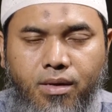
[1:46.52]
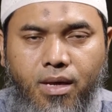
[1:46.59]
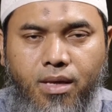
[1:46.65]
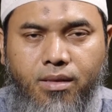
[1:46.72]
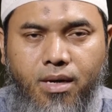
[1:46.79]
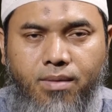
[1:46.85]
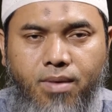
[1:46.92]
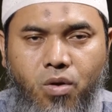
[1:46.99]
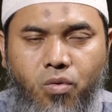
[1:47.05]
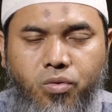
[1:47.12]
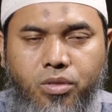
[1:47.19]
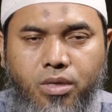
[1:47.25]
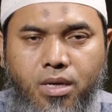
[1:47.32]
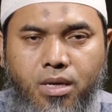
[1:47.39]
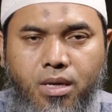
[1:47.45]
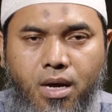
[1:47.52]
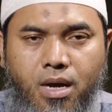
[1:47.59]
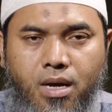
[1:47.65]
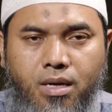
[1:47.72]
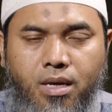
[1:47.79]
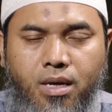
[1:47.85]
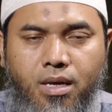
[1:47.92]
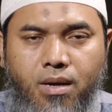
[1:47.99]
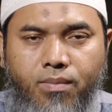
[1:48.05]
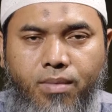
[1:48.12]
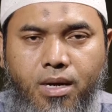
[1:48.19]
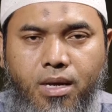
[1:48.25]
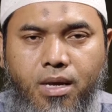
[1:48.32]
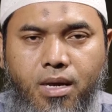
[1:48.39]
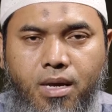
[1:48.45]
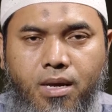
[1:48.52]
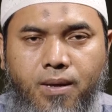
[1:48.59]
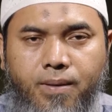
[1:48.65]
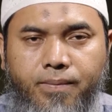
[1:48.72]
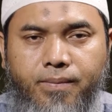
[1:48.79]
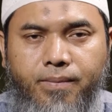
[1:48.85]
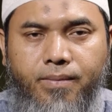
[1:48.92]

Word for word: Di antara manusia ada yang mereka